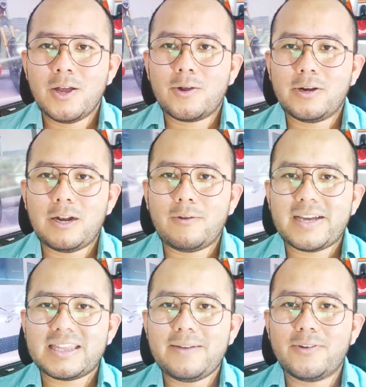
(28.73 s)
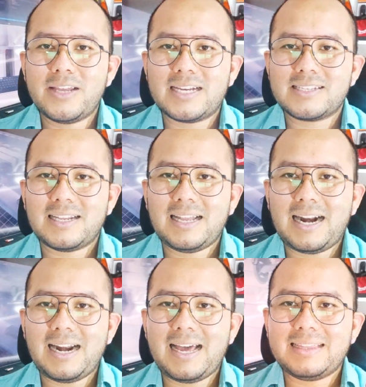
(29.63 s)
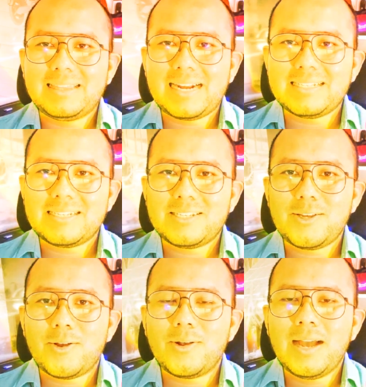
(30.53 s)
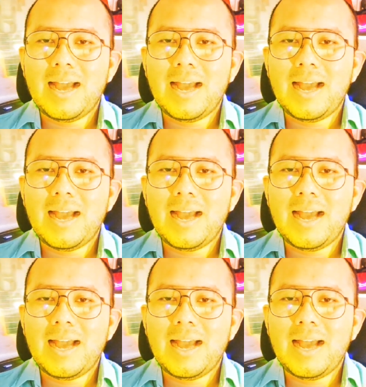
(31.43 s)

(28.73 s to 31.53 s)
con el objetivo de acelerar la transición